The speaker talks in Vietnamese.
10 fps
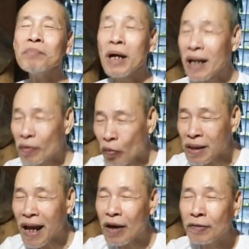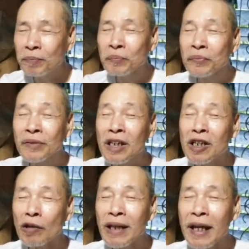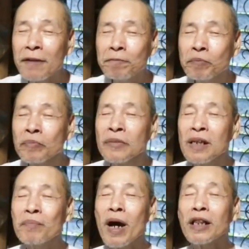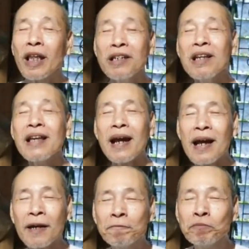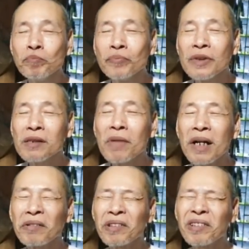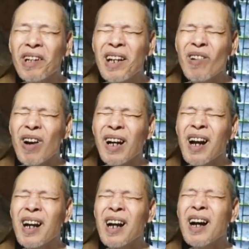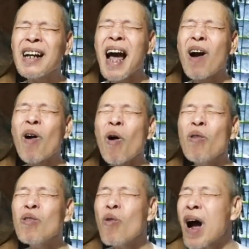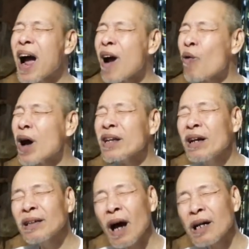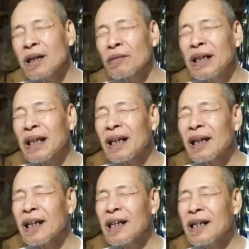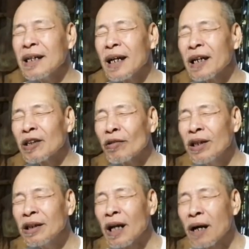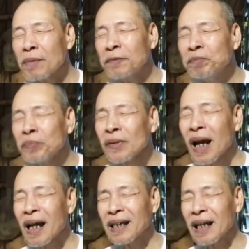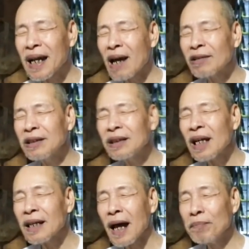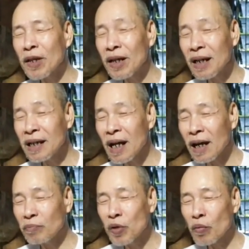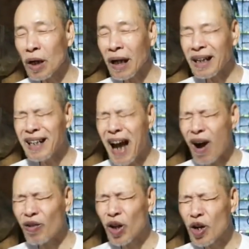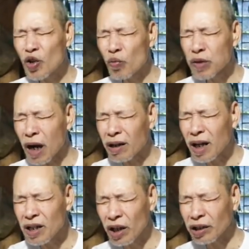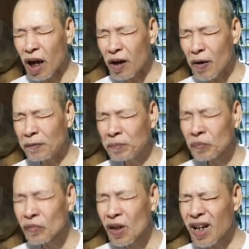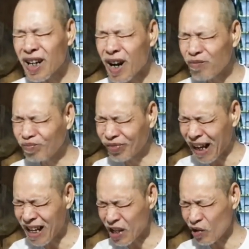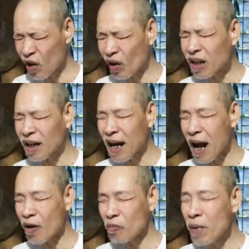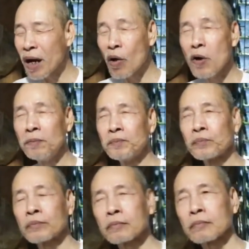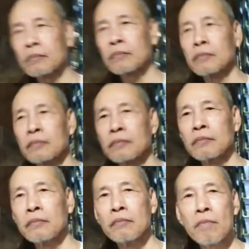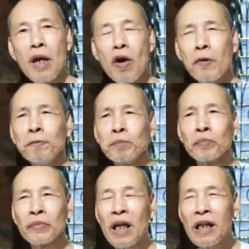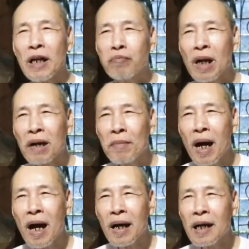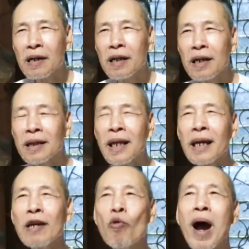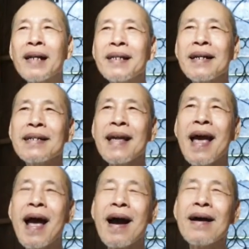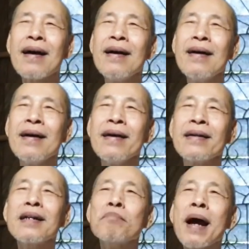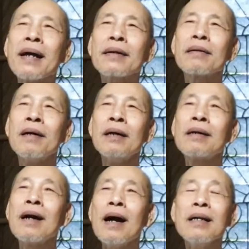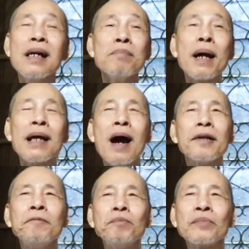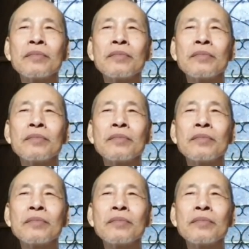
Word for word: mười niệm cũng về luôn tin trọng vậy không nhưng mà tin như vậy là nhưng mà cái điều là cái cơn đau khổ quá quá dữ tợn rồi cái cái cái tội dữ tợn mà hành đau thương thê thảm cho nên giờ đâm chung là cảnh đau thương rùng rợn đến dữ tợn đó nên không thể chịu nổi cơn đau mê luôn mê luôn thì trong cơn mơ đó người đó thấy hoa sen vàng hiện trước mặt rực rỡ như ánh mặt trời